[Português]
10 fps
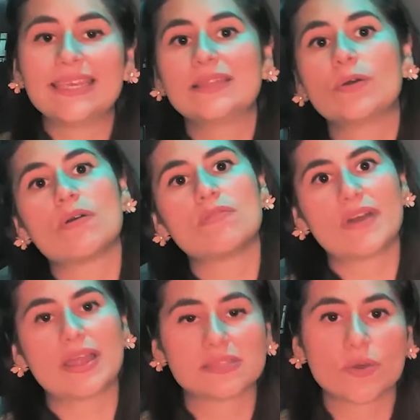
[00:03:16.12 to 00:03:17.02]
que não
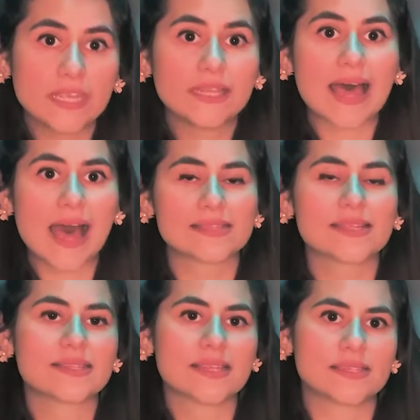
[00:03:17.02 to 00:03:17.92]
conversam e dá a
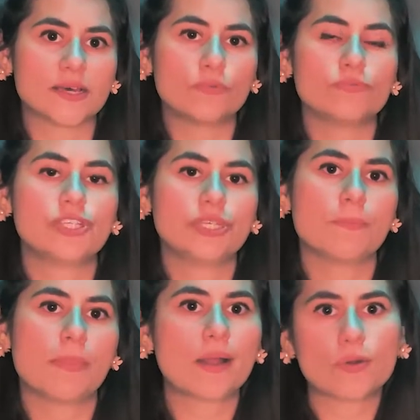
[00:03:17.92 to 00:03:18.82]
sensação de
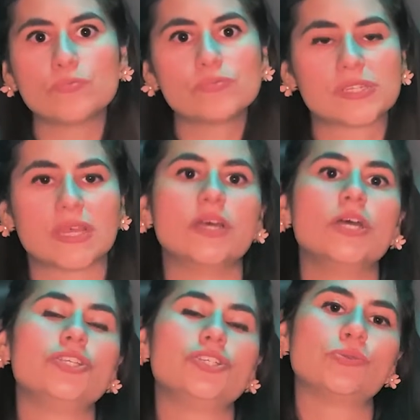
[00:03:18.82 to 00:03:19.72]
bagunça,
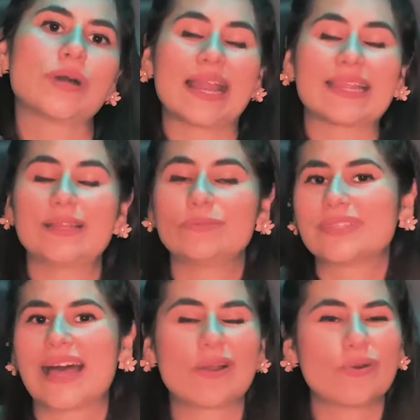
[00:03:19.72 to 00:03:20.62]
de lugar que não
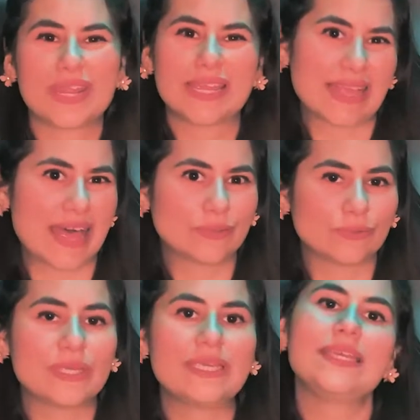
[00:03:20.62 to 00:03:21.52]
está
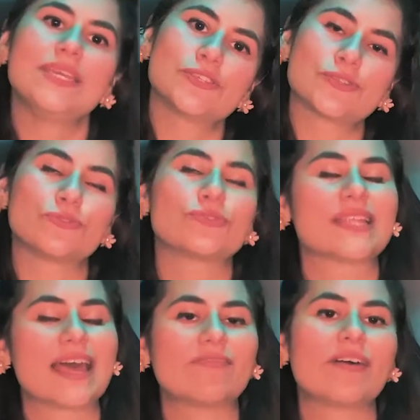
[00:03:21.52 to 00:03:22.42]
conectado. E isso nos
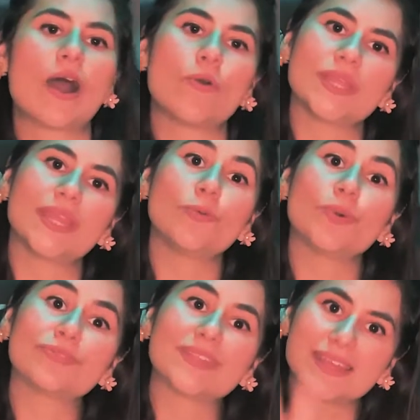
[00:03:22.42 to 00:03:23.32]
leva ao item
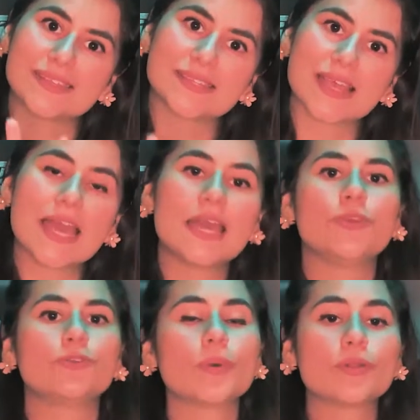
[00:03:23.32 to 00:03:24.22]
número 3,
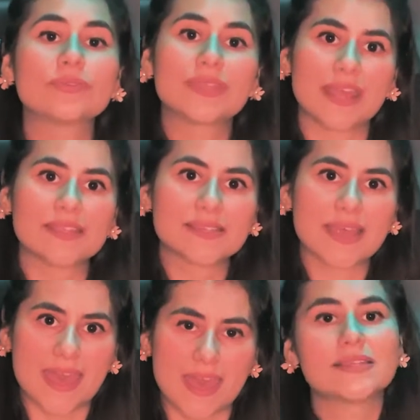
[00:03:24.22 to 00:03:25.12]
o número 3
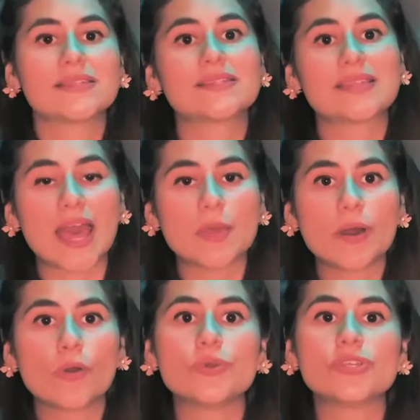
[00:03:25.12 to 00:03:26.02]
é
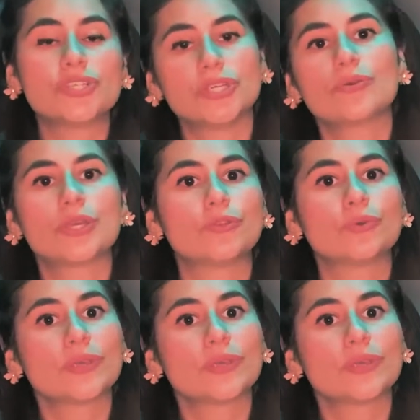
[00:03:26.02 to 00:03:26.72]
saiba o estilo que tu